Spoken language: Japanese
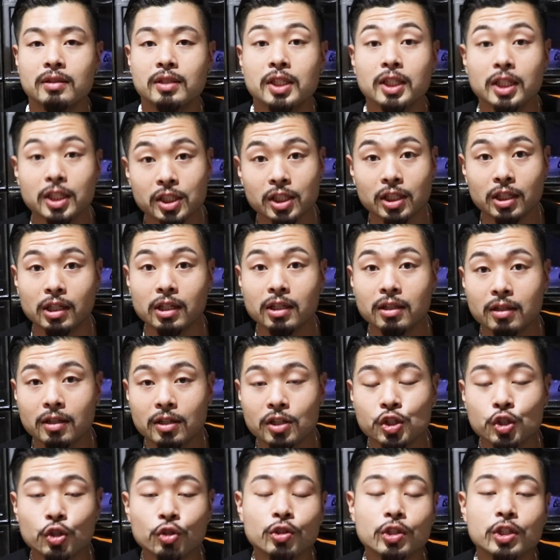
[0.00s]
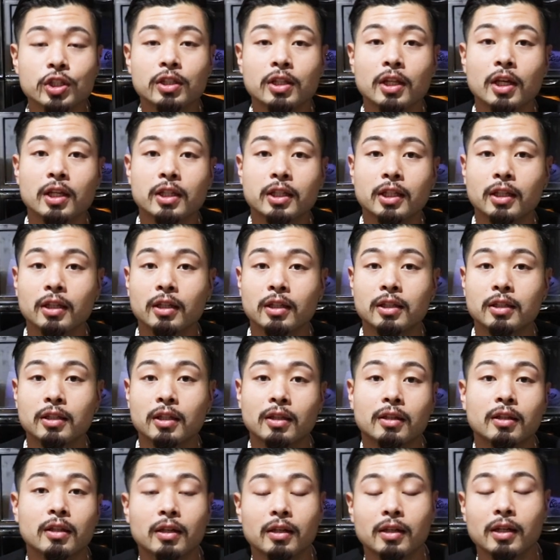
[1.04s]
しかしいってん注意していただきた
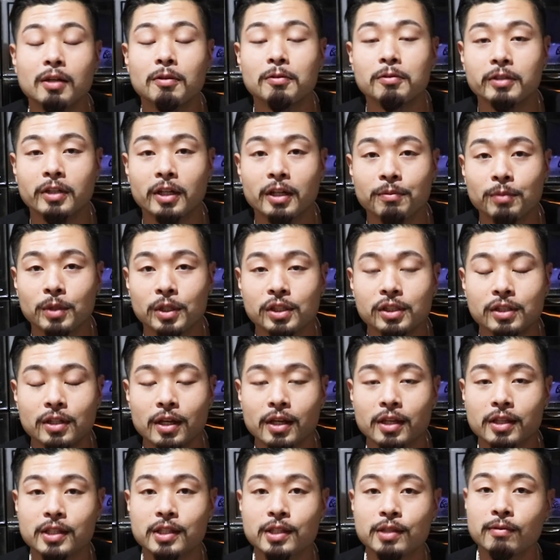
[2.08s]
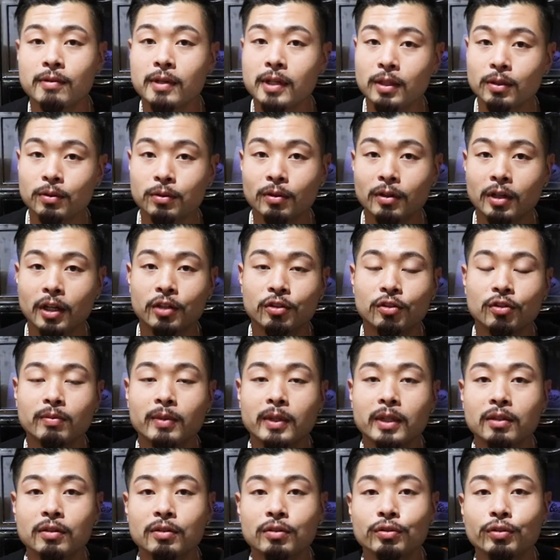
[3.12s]
い点がございまして、スウェードとか
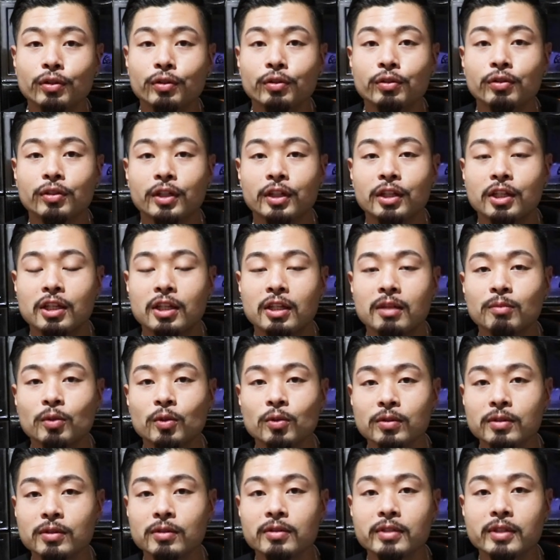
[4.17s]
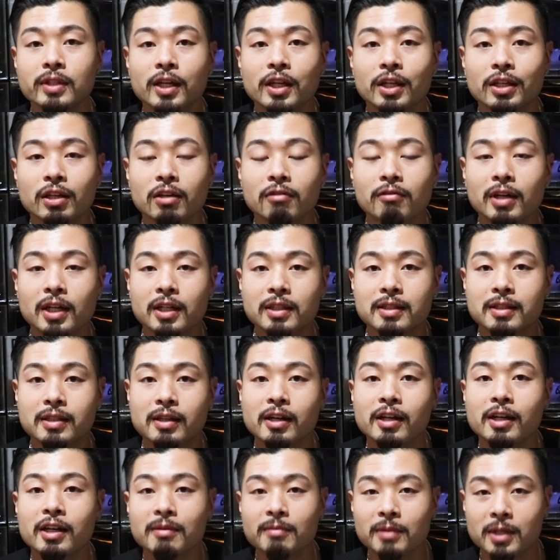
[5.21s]
ヌバックのような起毛素材には
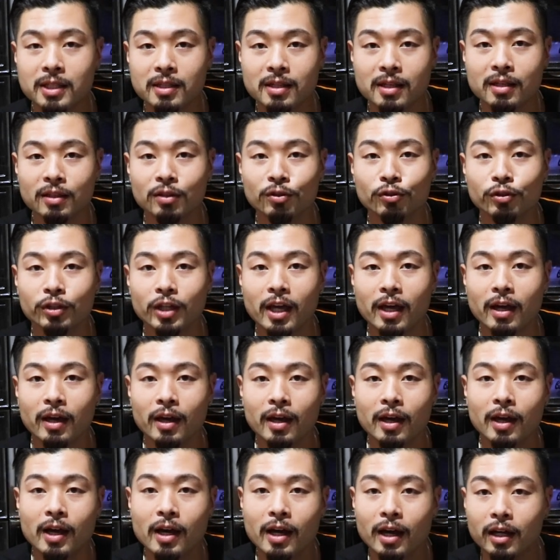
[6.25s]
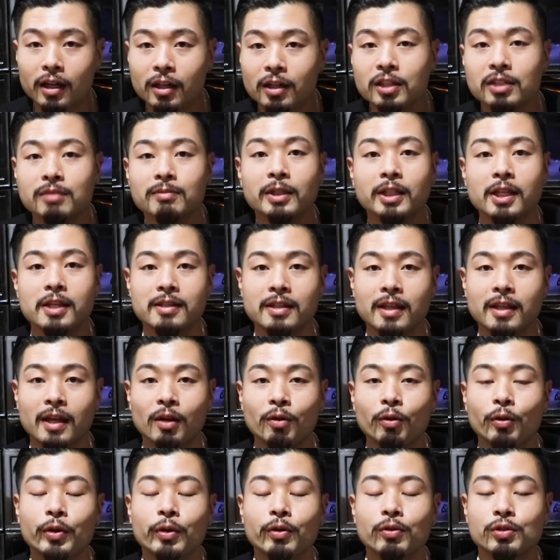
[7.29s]
使えませんので、あらかじめですね、
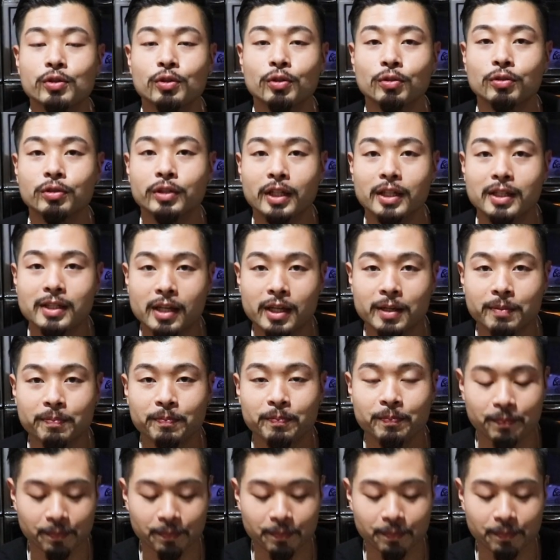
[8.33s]
ご了承ください。